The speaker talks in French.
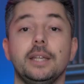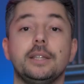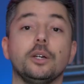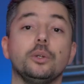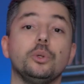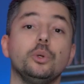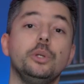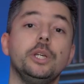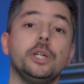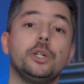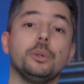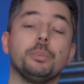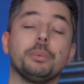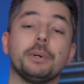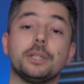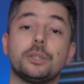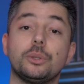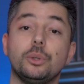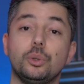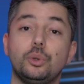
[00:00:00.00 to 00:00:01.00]
étant donné que
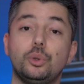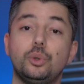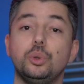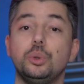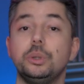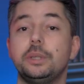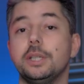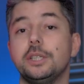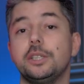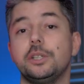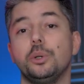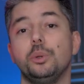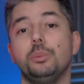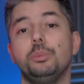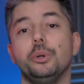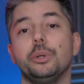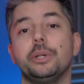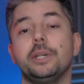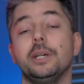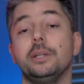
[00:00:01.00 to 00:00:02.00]
presque tout est
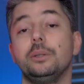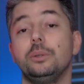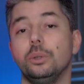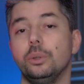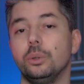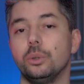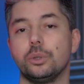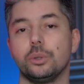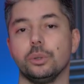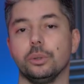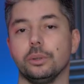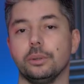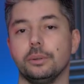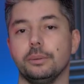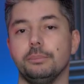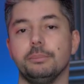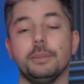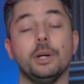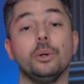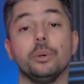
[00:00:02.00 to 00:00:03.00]
géobloqué de nos jours,
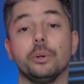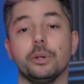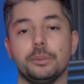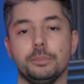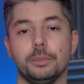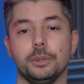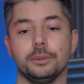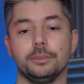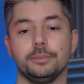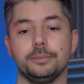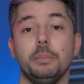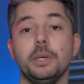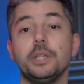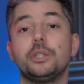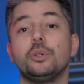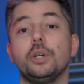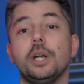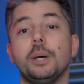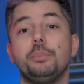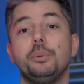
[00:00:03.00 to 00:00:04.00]
malheureusement. Mais
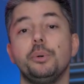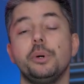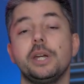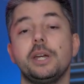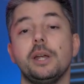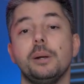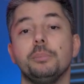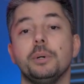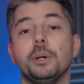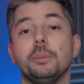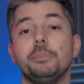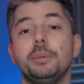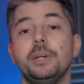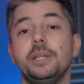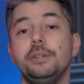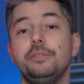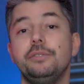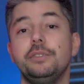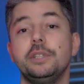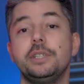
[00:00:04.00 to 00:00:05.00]
cela peut également
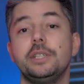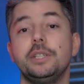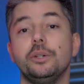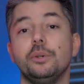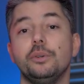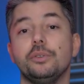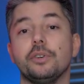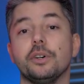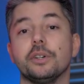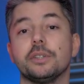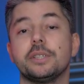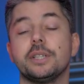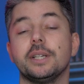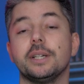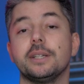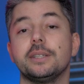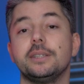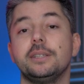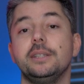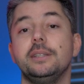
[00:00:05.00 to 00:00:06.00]
bénéficier aux Français
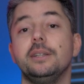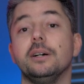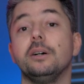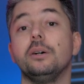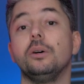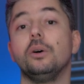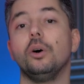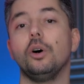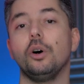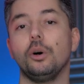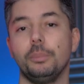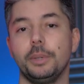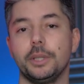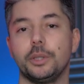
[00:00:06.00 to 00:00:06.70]
hors